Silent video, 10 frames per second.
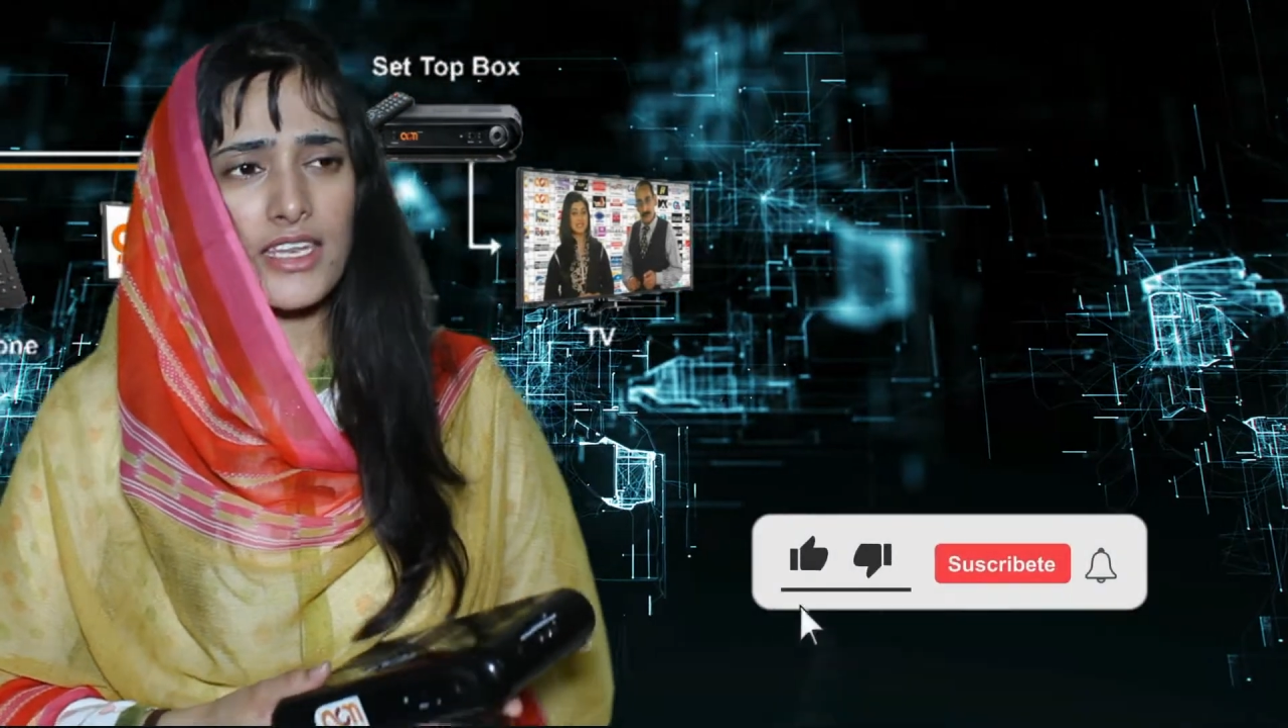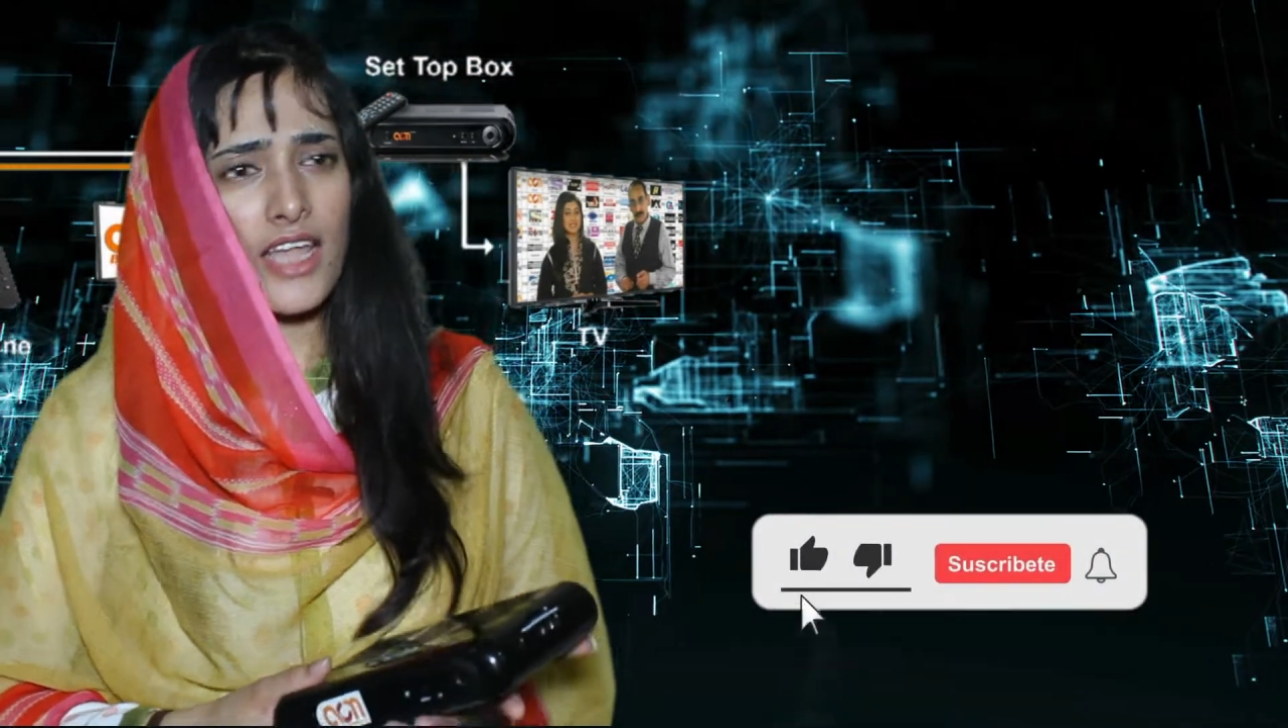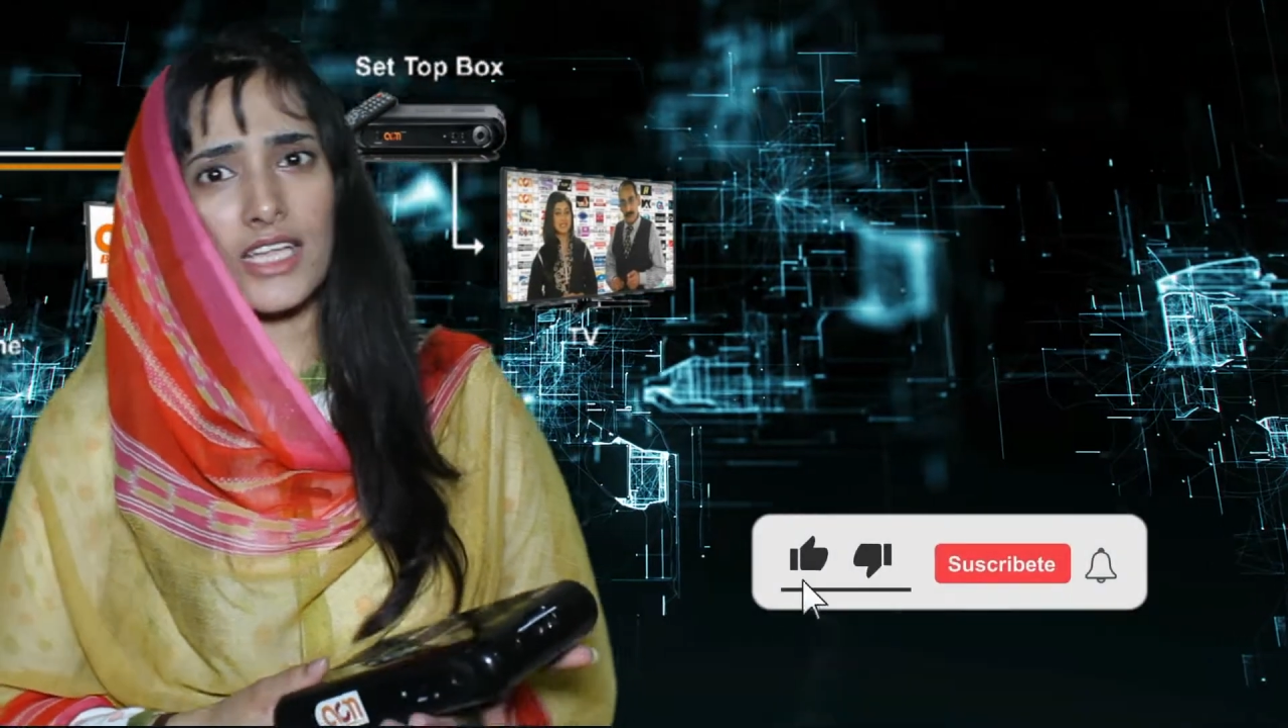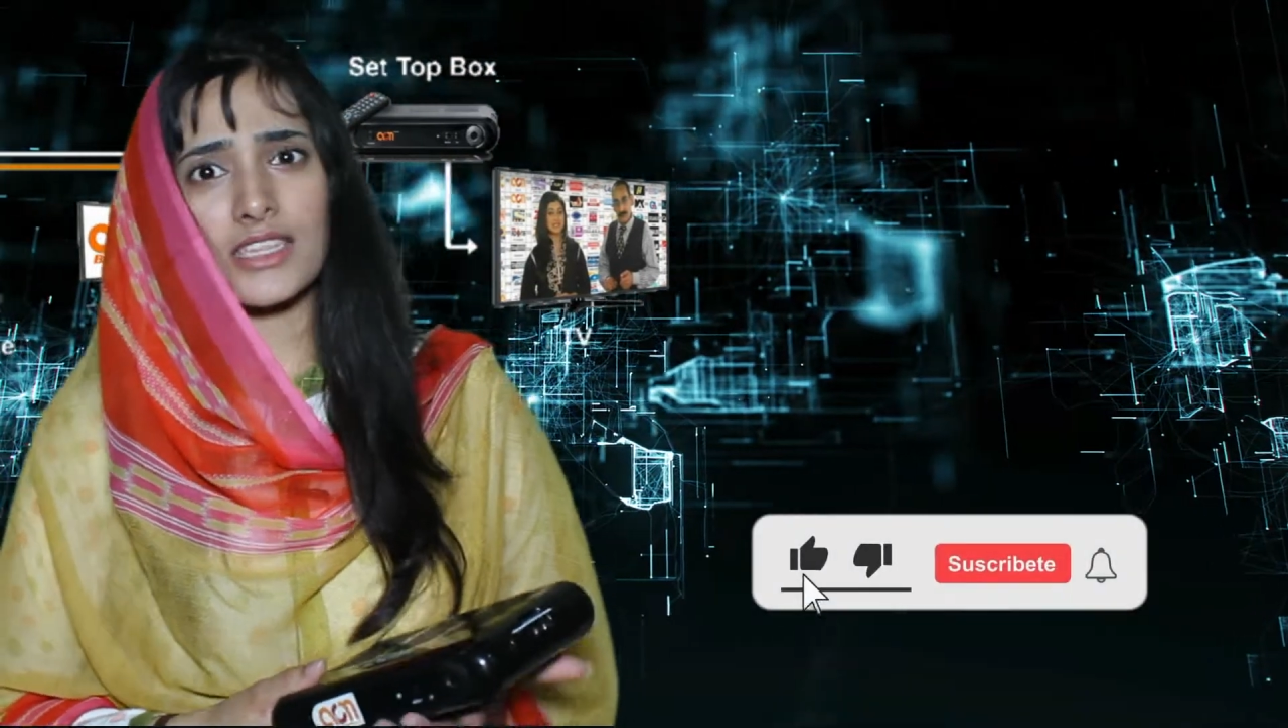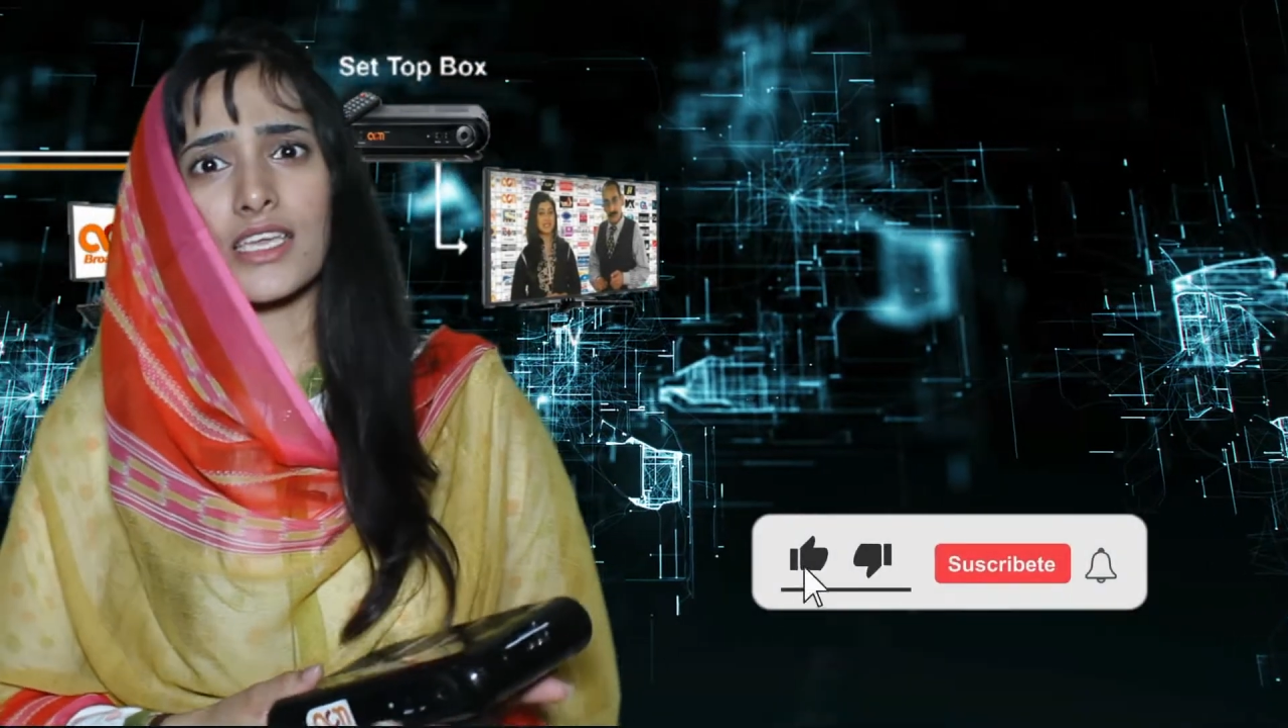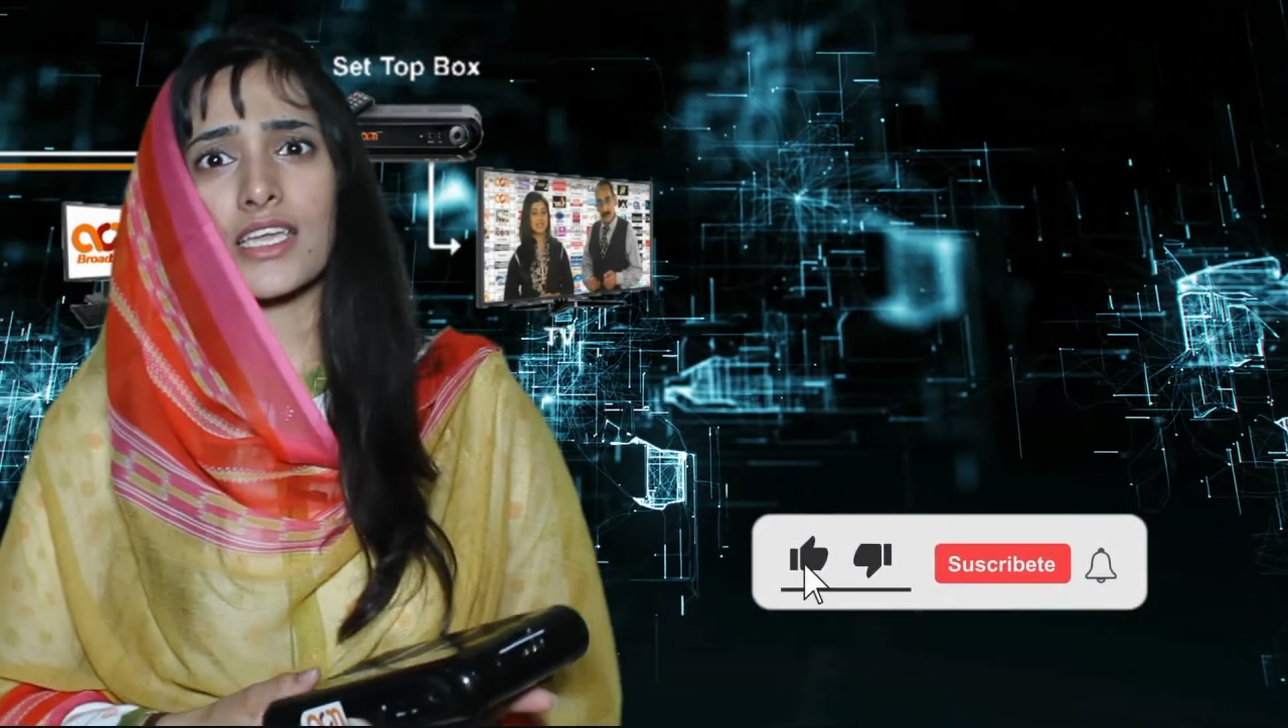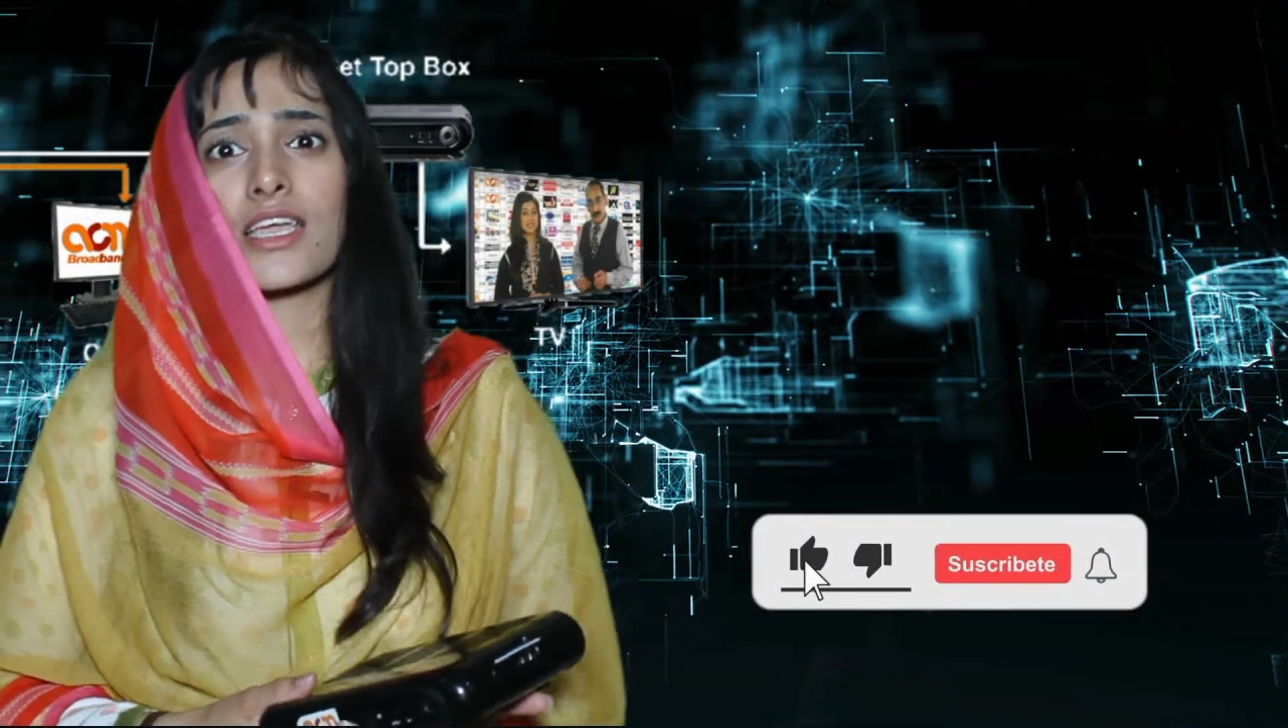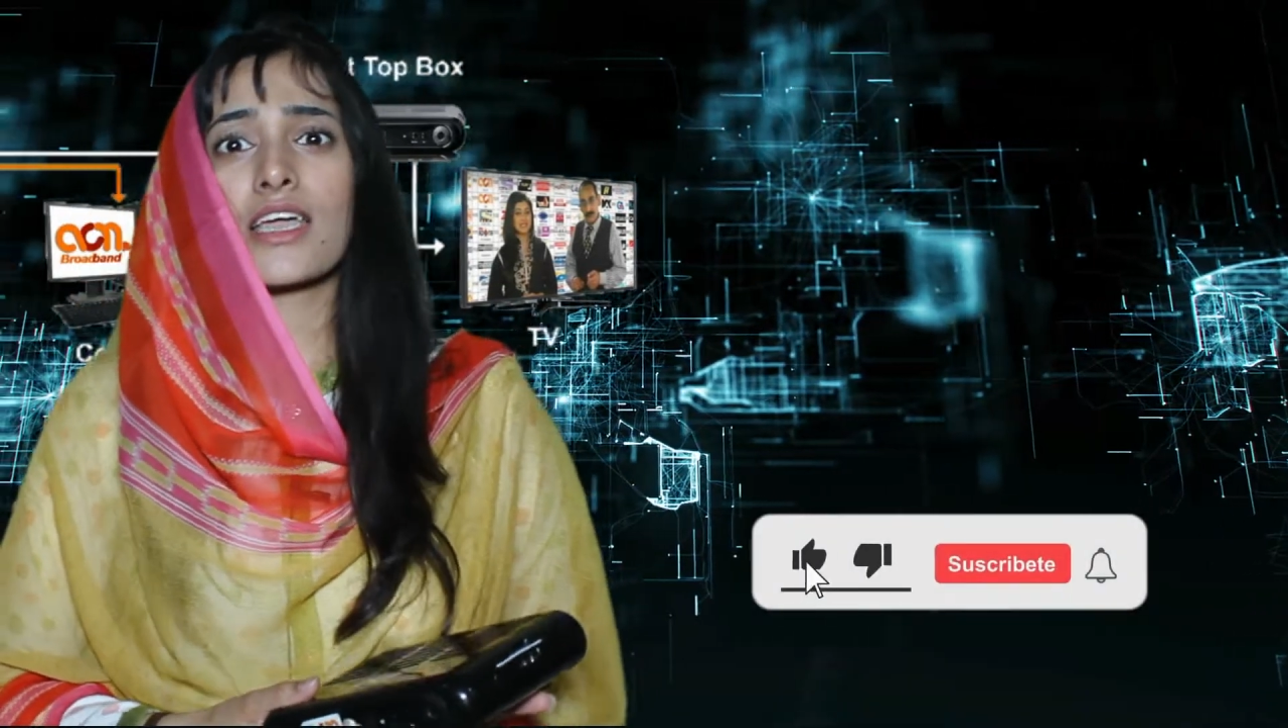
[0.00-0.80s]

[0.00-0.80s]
नाते